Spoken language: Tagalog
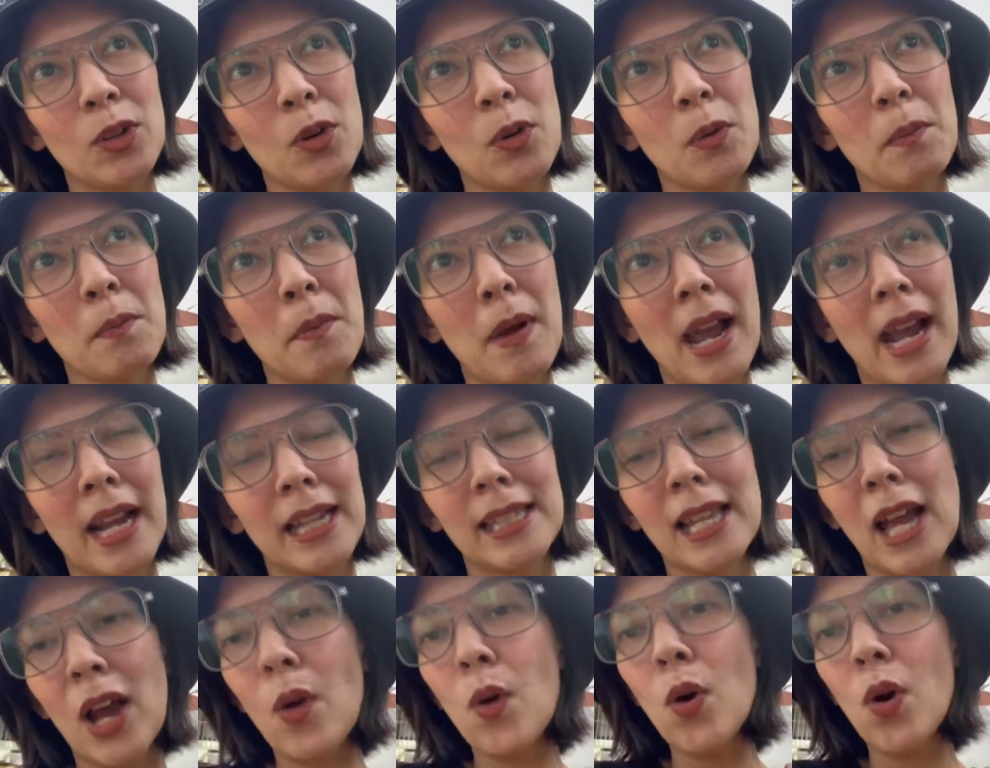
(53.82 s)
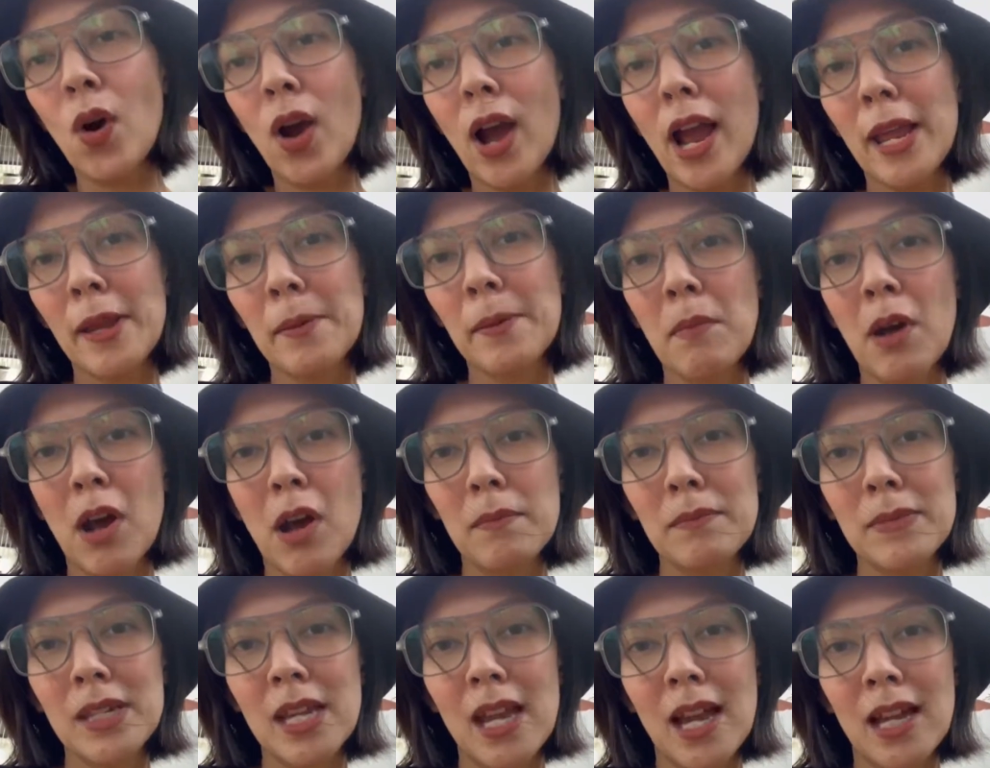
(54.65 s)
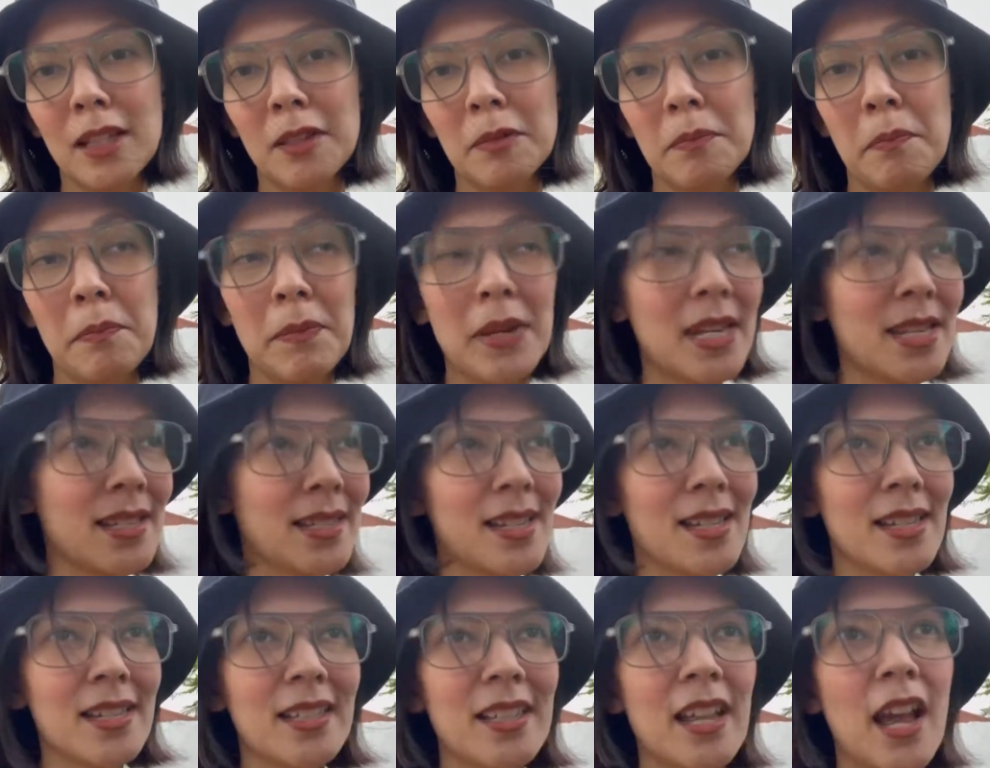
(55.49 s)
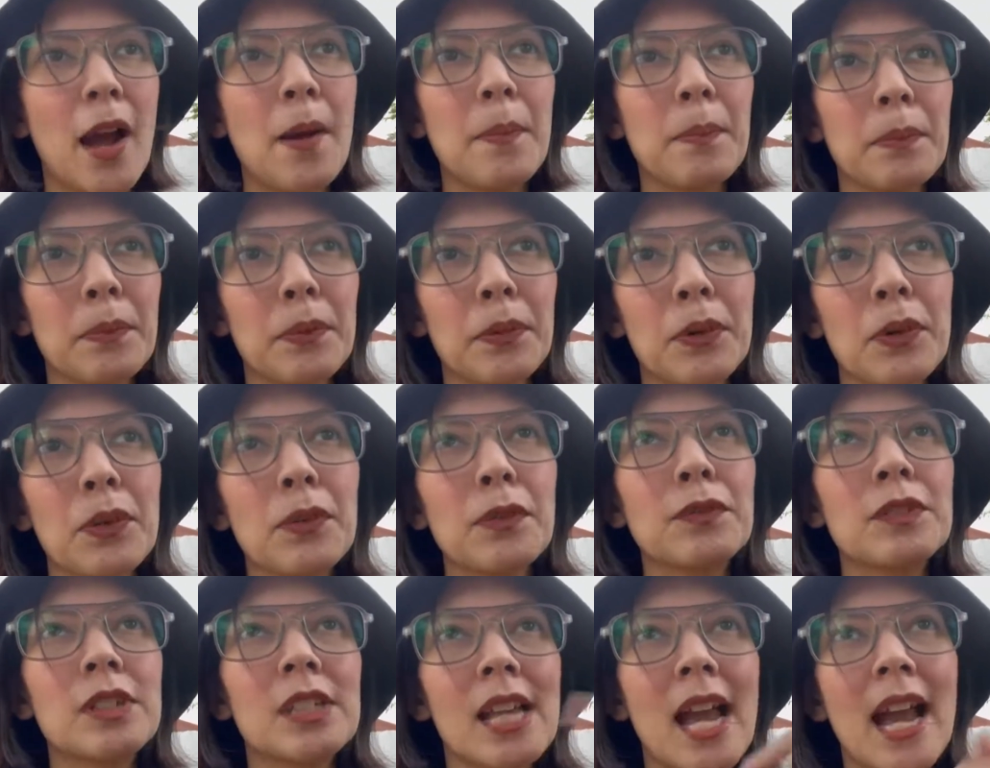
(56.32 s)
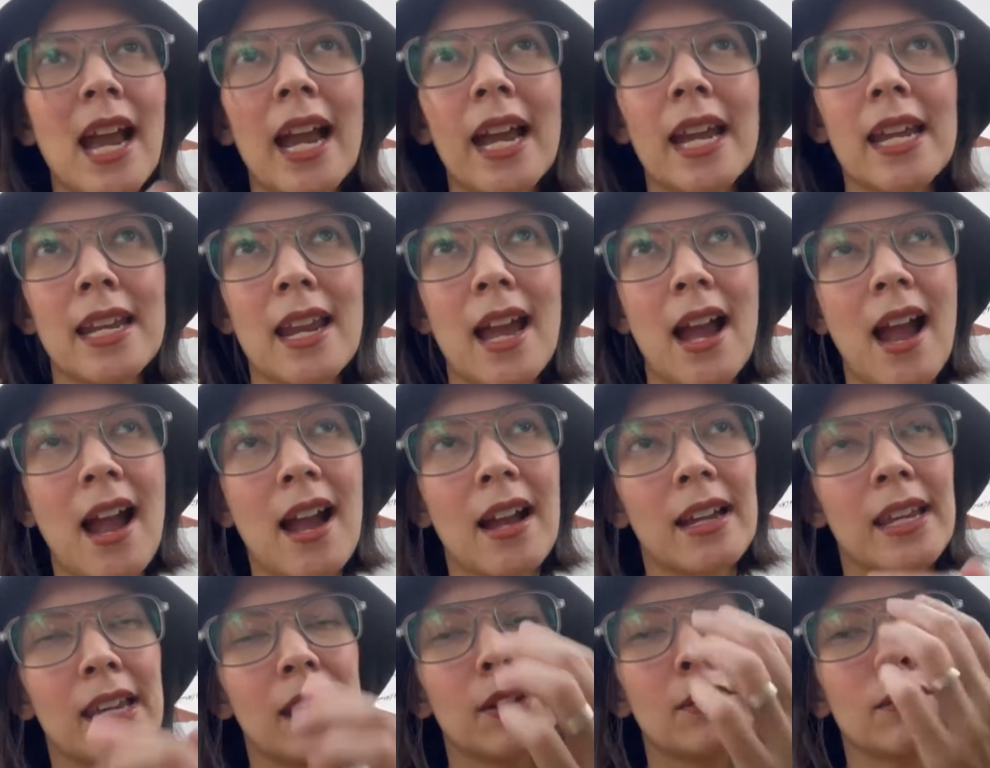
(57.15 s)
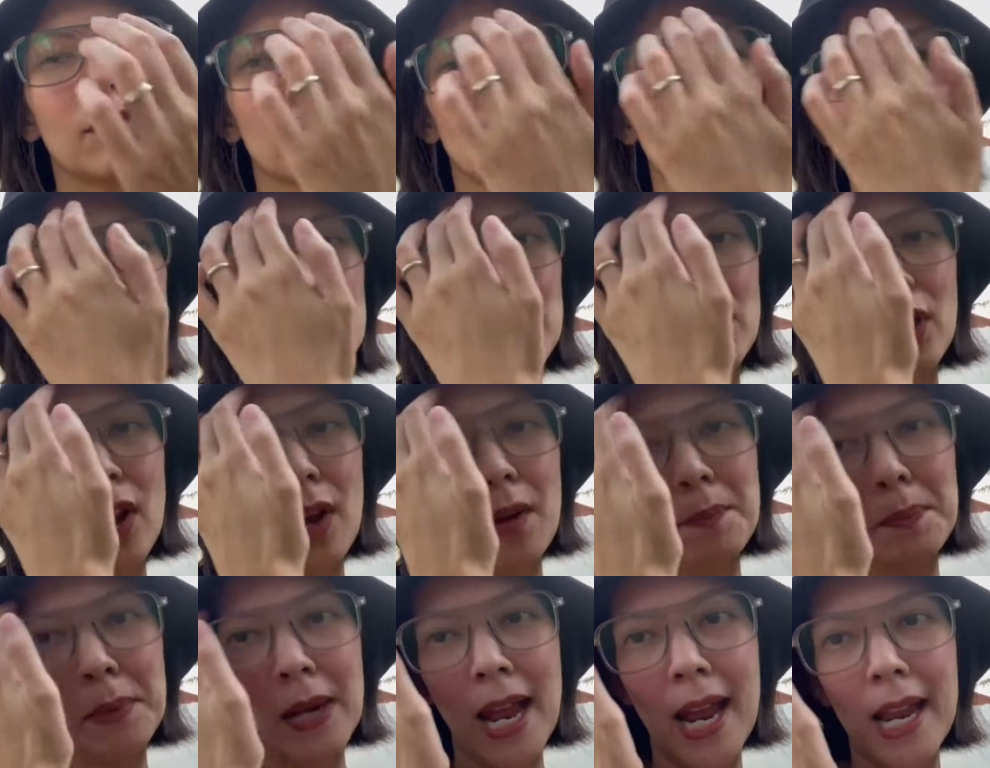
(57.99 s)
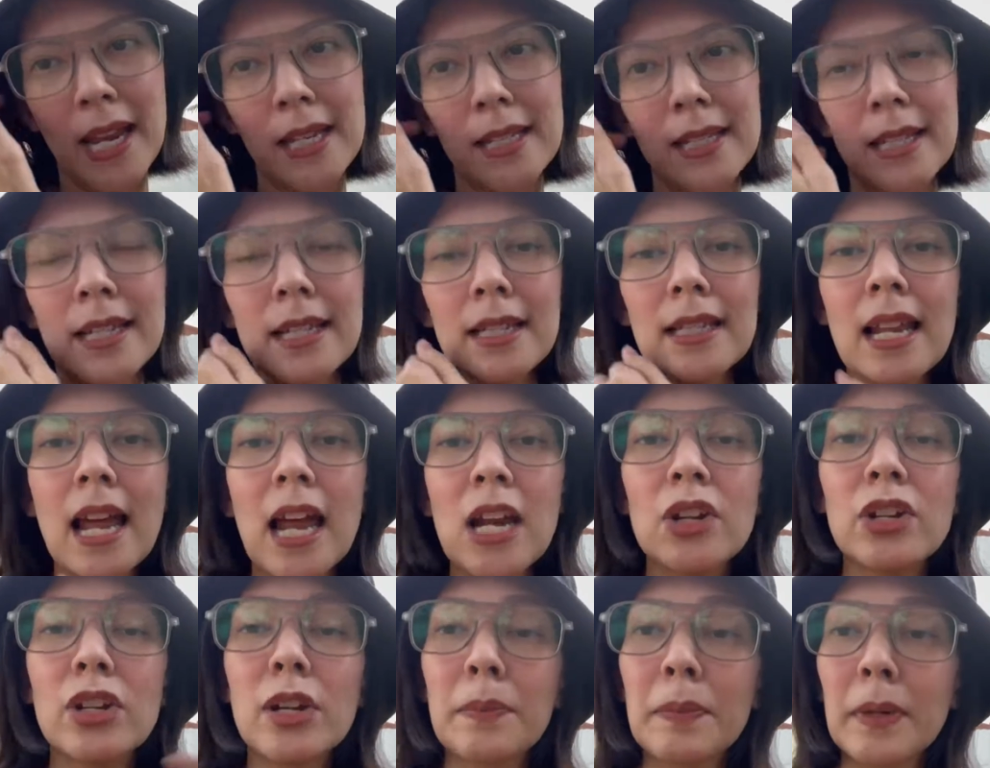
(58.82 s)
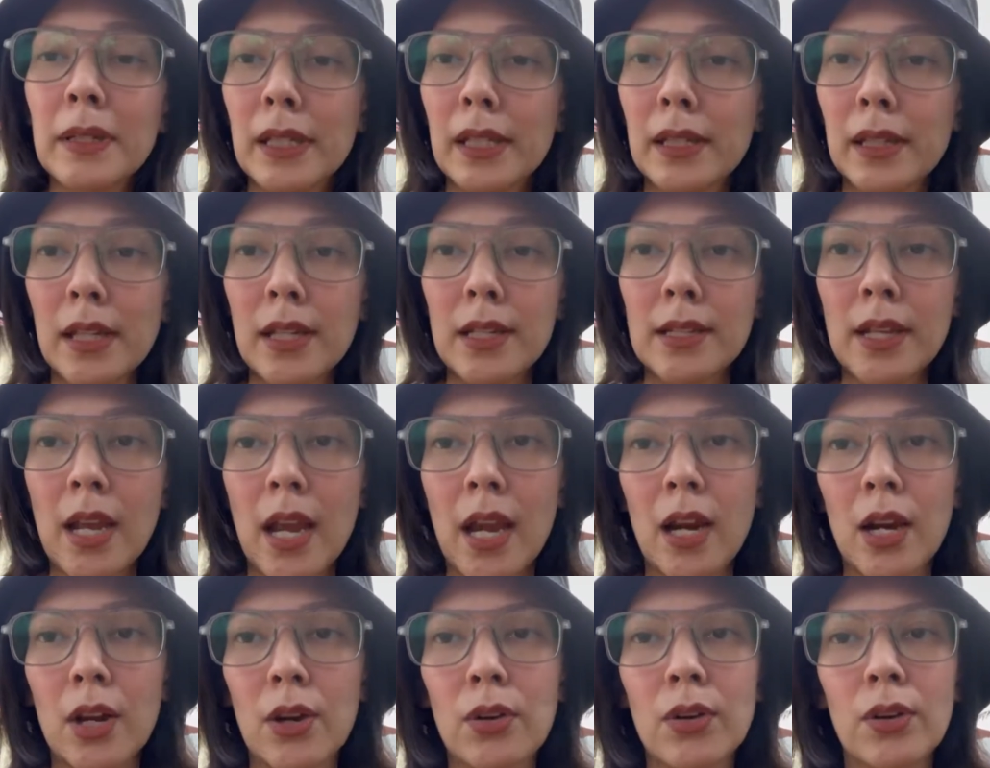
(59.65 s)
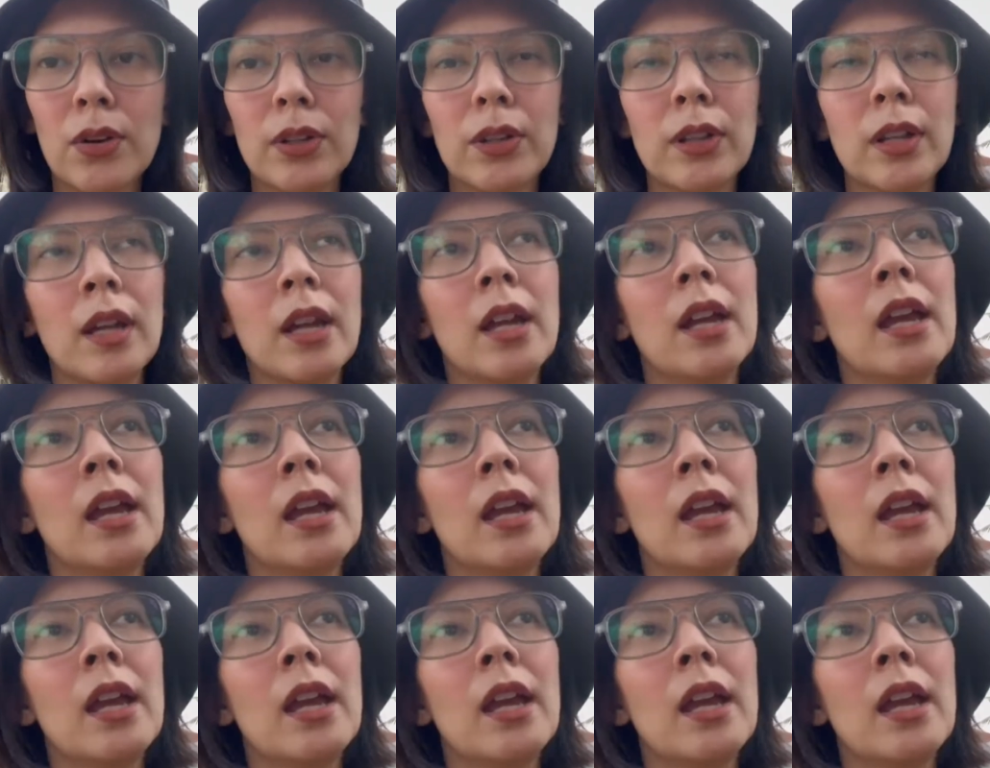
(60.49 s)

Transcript: kung bakit ako ay mommy at misis na approved sa akin ang inverter appliances, lalo na pagdating sa aircon.